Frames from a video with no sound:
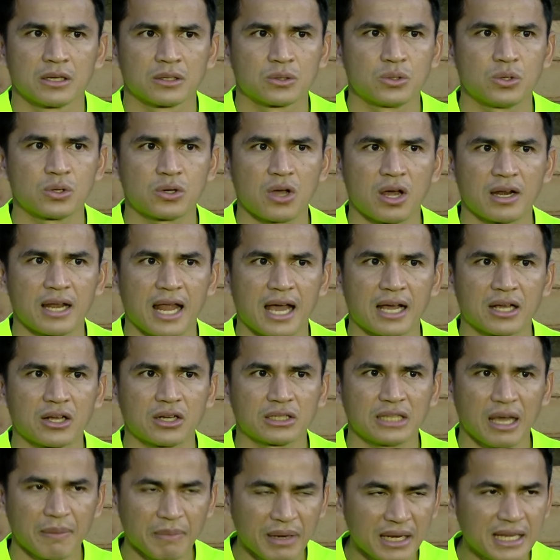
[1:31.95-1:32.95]
คู่กองหลังก็
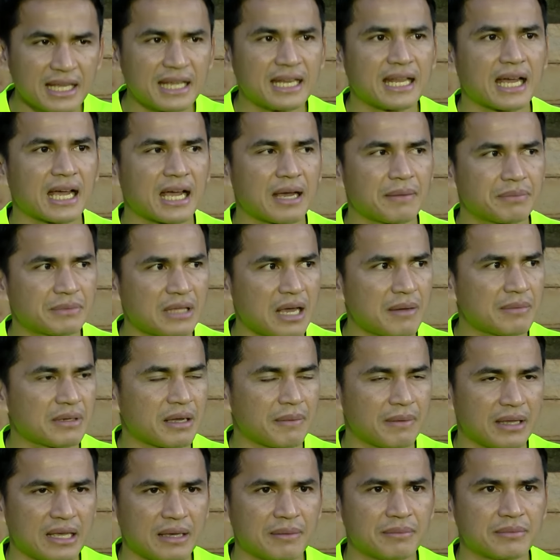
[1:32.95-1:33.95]
ทำได้ดีนะครับตั้มกั
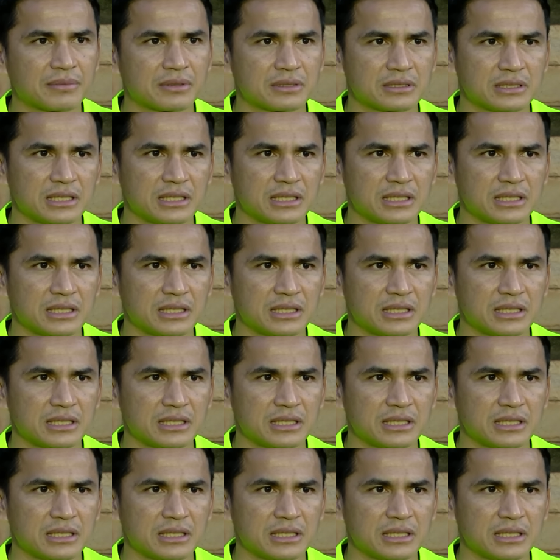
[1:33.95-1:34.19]
บเอ็ม